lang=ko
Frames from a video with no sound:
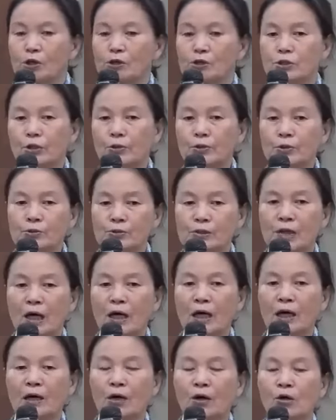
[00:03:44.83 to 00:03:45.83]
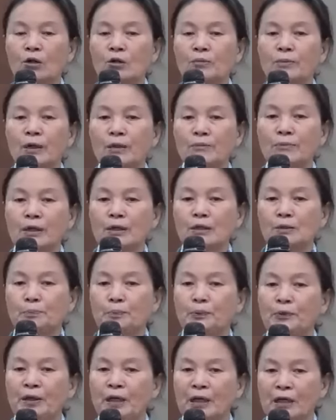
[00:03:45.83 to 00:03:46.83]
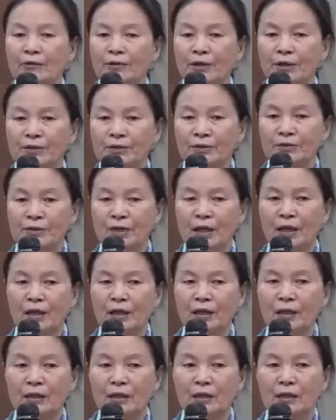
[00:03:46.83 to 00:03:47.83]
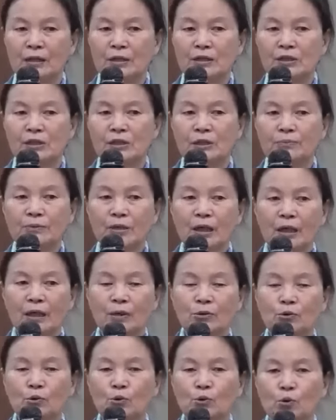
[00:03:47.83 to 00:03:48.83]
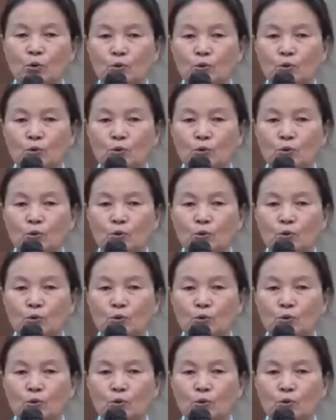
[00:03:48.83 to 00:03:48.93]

선교사가 얼마 얼마를 보내라고 했는데 지금 내가